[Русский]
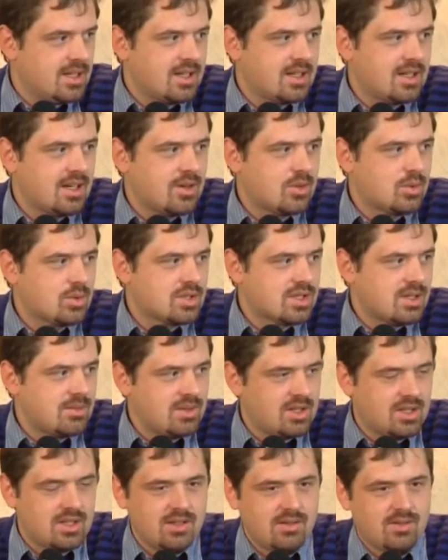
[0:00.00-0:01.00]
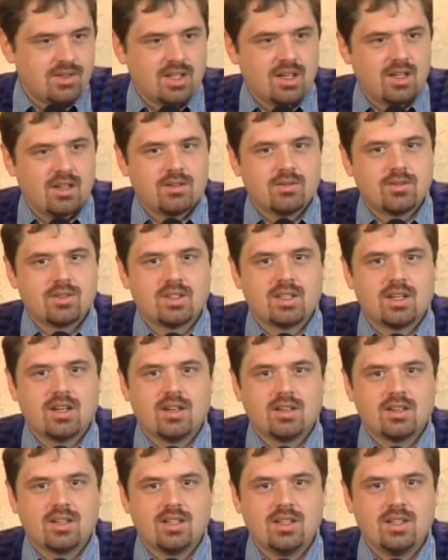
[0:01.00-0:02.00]
Как у самих евреев,
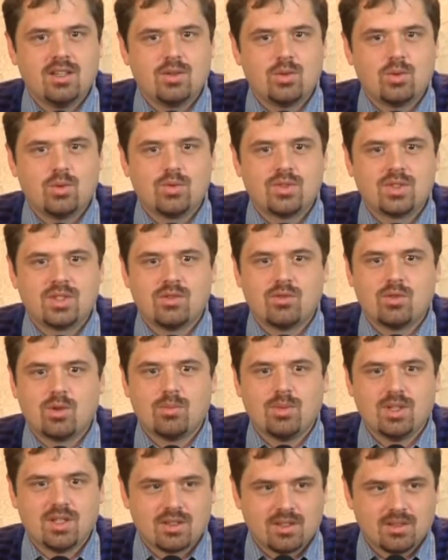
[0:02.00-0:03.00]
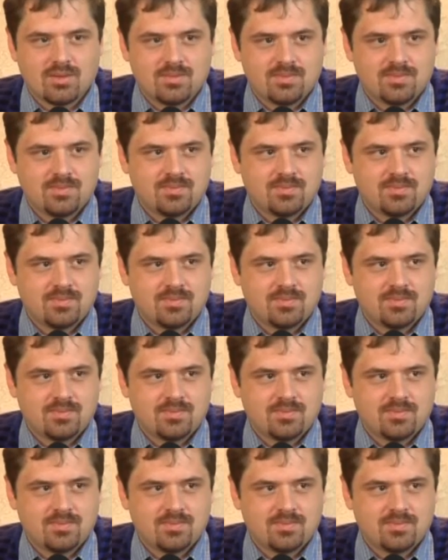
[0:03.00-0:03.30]
так и у всего мира.